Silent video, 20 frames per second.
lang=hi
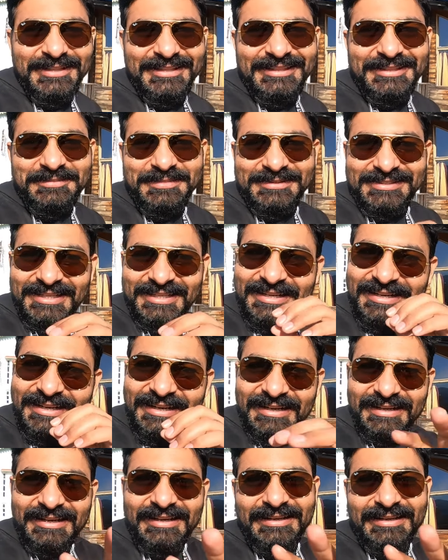बजे तक बेचारा
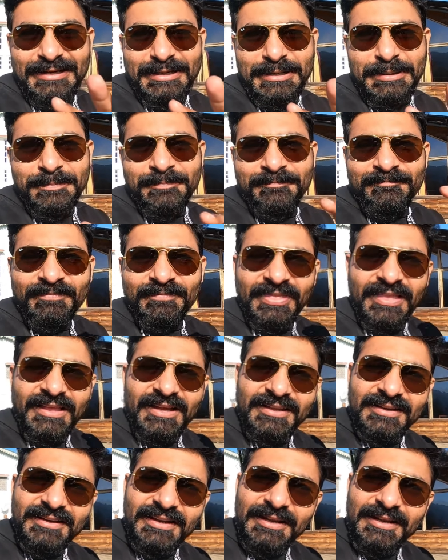लगा रहा
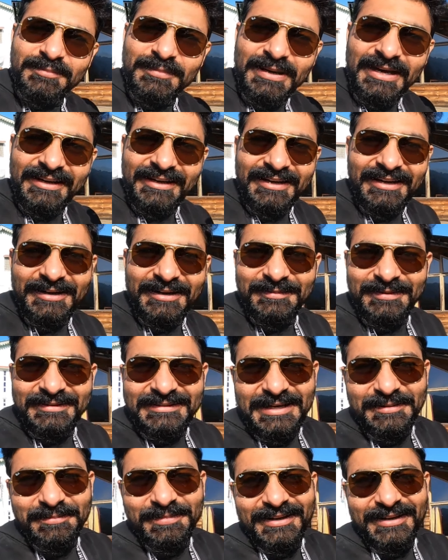कहीं ना मार्केट में
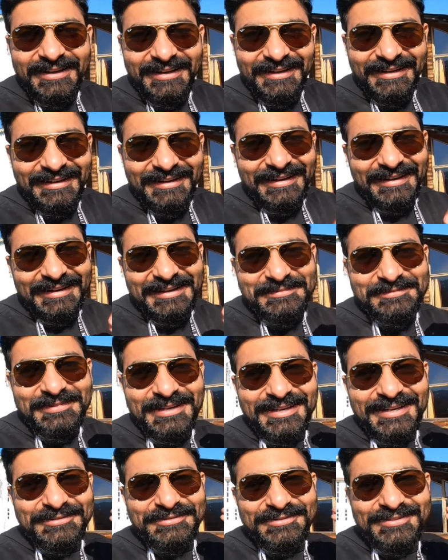जा पाया ना कहीं
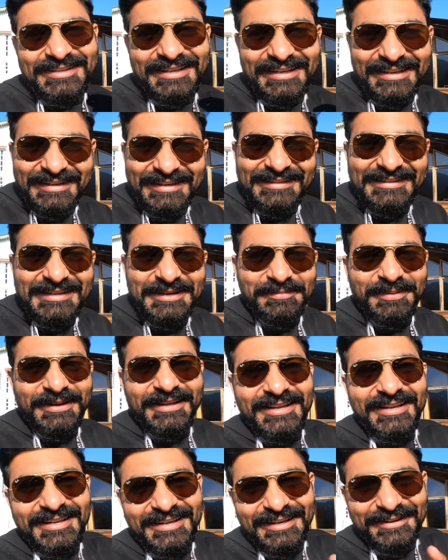बाहर कुछ खाने जा
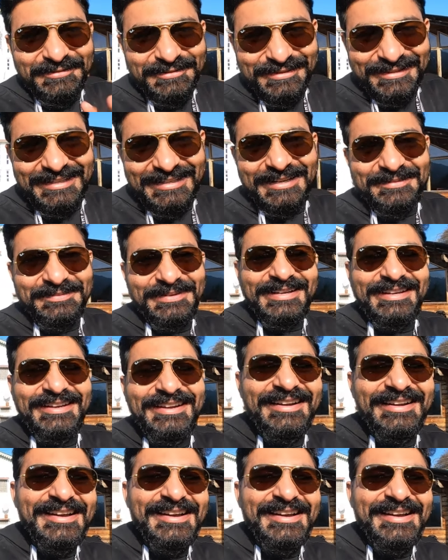पाया ना कुछ कर पाया